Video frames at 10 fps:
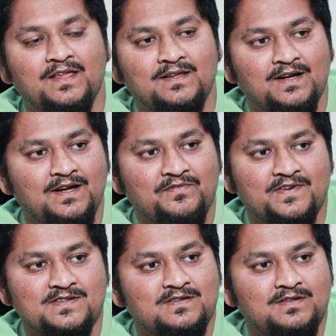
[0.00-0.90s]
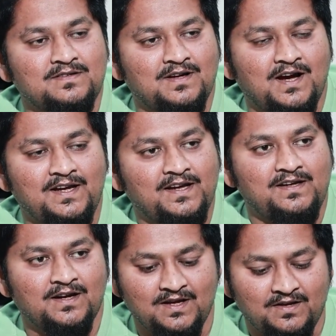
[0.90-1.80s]
ఎందుకంటే ఫస్ట్ ఆ
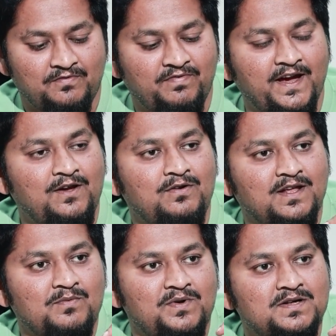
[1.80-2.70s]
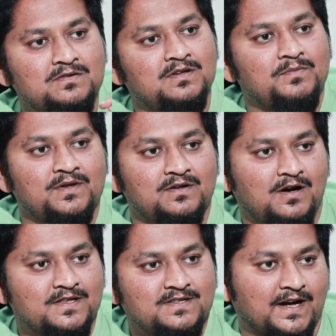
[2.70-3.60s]
ఫైవ్ టు టెన్ మినిట్స్లోనే మీరు
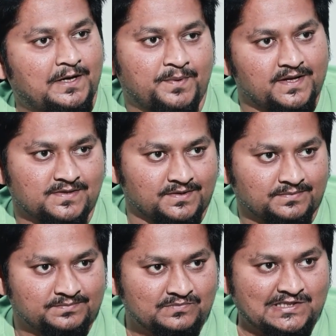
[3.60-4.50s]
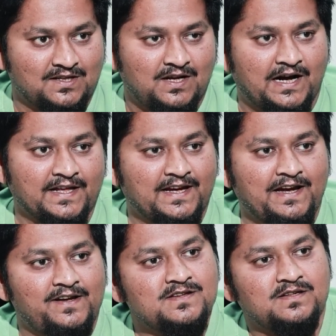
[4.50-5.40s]
ఆడియన్స్ని కట్టిపడేశారు ఆడికి
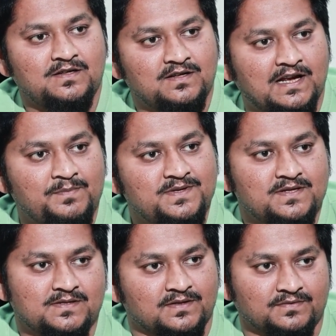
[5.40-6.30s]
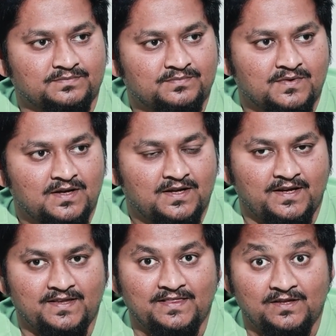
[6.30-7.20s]
ఇంట్రెస్ట్ కల్పించేశారు
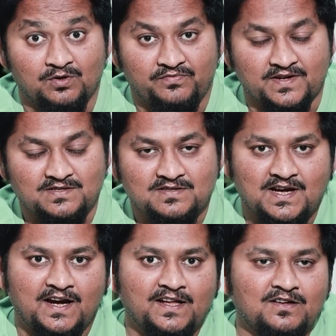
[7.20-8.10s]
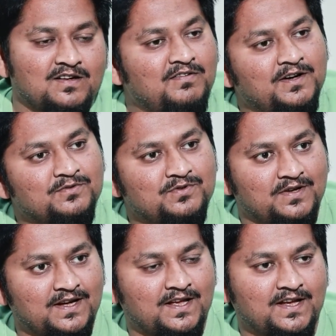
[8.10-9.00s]
ఇది ఏంది ఒక ఫస్ట్ స్టార్టింగ్ వాడు
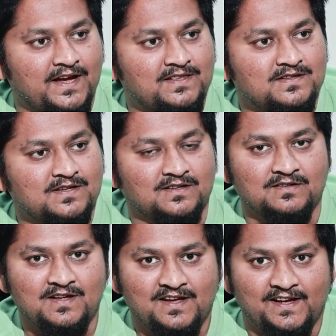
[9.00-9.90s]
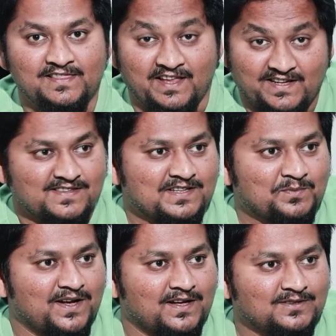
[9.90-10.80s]
చూడంగానే ఐదు నిమిషాల్లో ఏం దయ్యం
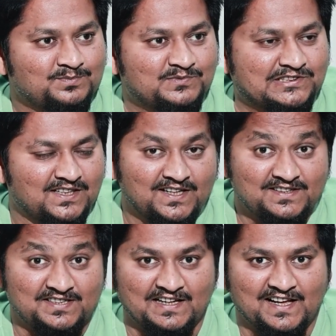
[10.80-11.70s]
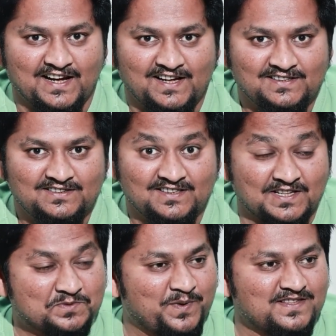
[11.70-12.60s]
సినిమానా థ్రిల్లరా
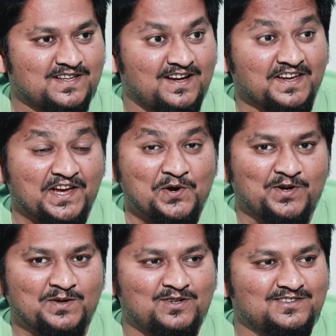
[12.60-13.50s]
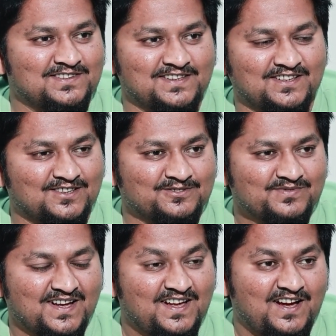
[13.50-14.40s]
సస్పెన్సా ఏం ఉండబోతుంది ఇందులో
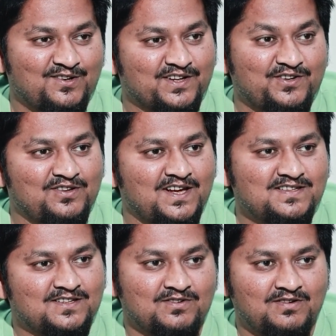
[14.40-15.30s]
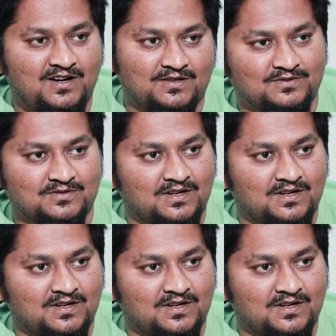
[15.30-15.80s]
అని ఒక క్యూరియాసిటీ వాడు